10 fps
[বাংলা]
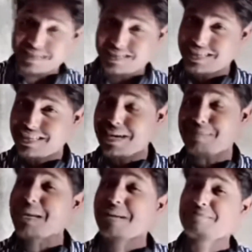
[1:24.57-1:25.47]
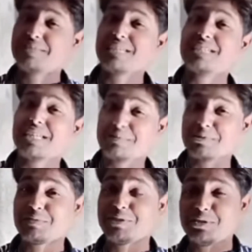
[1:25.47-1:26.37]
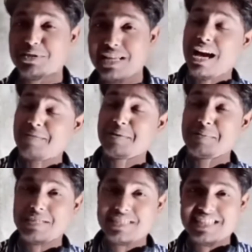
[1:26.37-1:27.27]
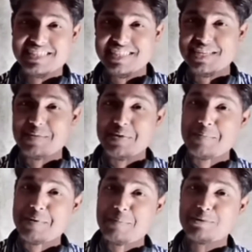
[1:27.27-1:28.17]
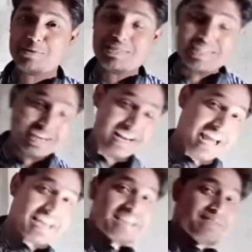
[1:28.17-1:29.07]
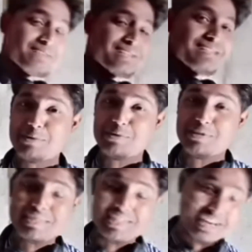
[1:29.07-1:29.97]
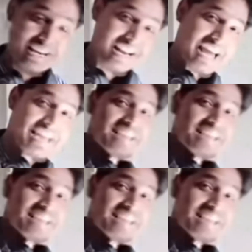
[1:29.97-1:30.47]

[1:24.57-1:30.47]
থেকে আমি আপনি শেষ পর্যন্ত ভিডিওটি দেখলে আপনার যেটা শিখিয়ে দেব আপনার পেছনে ছেলেরা লাইন দেবে হ্যাঁ। লাইন দেবে